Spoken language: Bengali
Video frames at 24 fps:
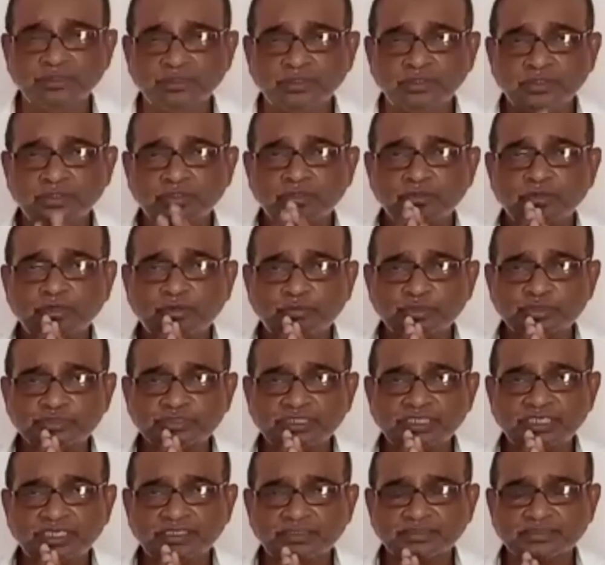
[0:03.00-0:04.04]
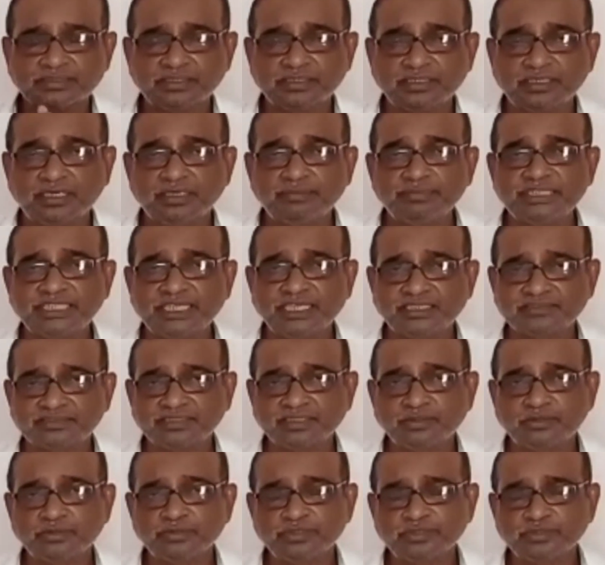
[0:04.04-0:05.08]
নমস্কার আমি ডাক্তার
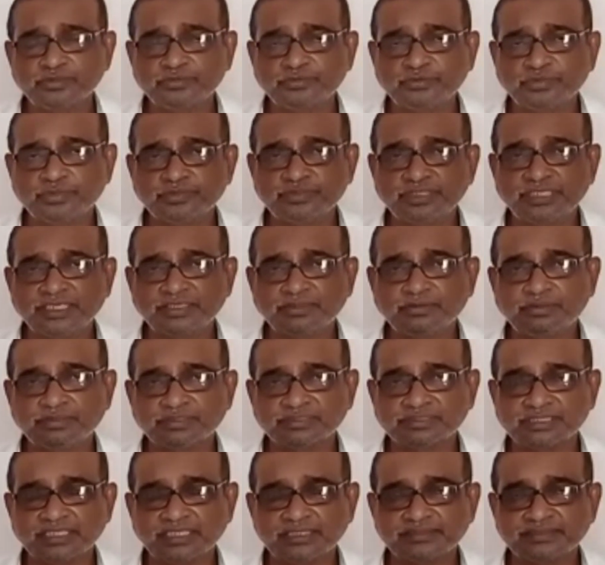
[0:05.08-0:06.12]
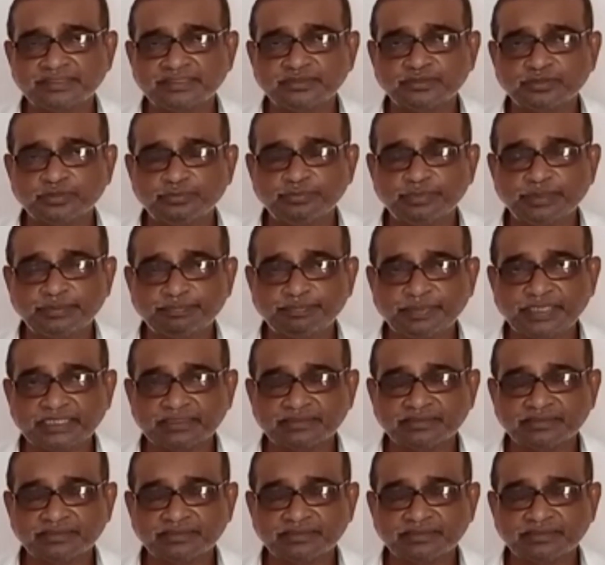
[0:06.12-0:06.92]
অনিরুদ্ধ দে কনসালটেন্ট হোমিওপ্যাথ